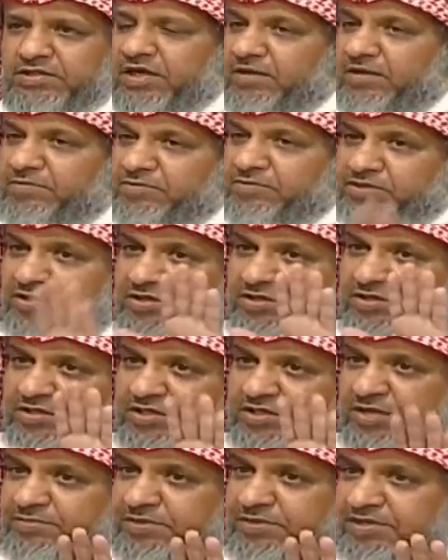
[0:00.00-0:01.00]
خمسة
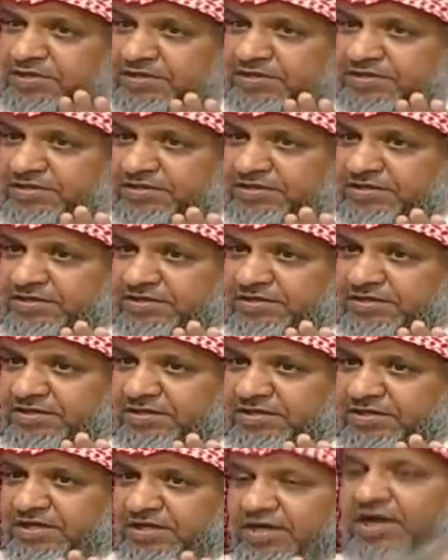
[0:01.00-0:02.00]
كم هن
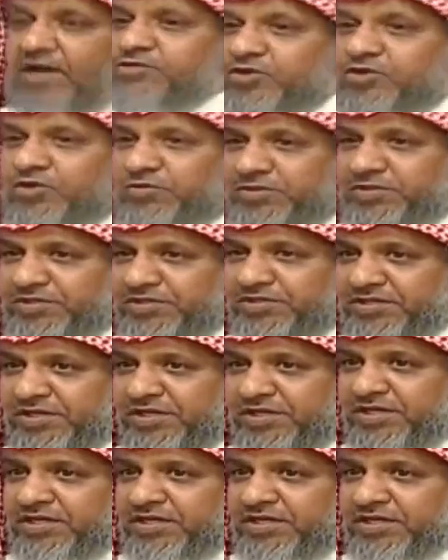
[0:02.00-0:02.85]
45 45